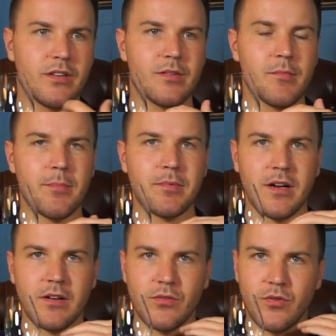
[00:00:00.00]
jetzt im
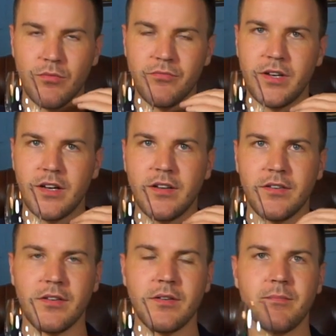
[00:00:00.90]
Abgang kommt wieder
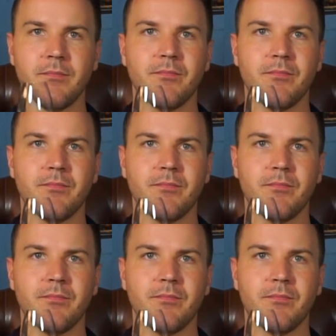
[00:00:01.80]
diese